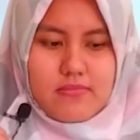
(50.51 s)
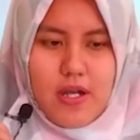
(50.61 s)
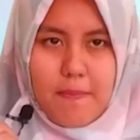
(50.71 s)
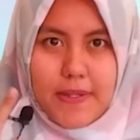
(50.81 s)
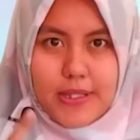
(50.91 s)

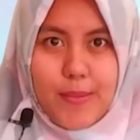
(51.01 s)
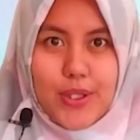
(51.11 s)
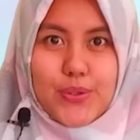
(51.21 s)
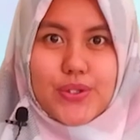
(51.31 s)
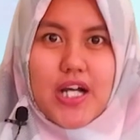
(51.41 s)
Yang
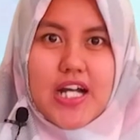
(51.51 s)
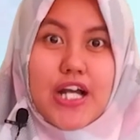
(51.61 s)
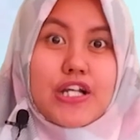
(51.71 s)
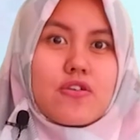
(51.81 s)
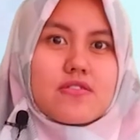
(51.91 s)
pertama itu
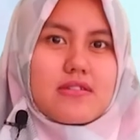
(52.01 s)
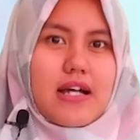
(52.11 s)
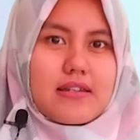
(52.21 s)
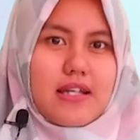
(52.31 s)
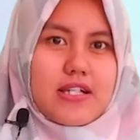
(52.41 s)
tekanan
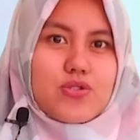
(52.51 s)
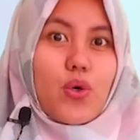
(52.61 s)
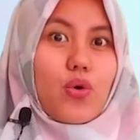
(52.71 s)
hidrostatis,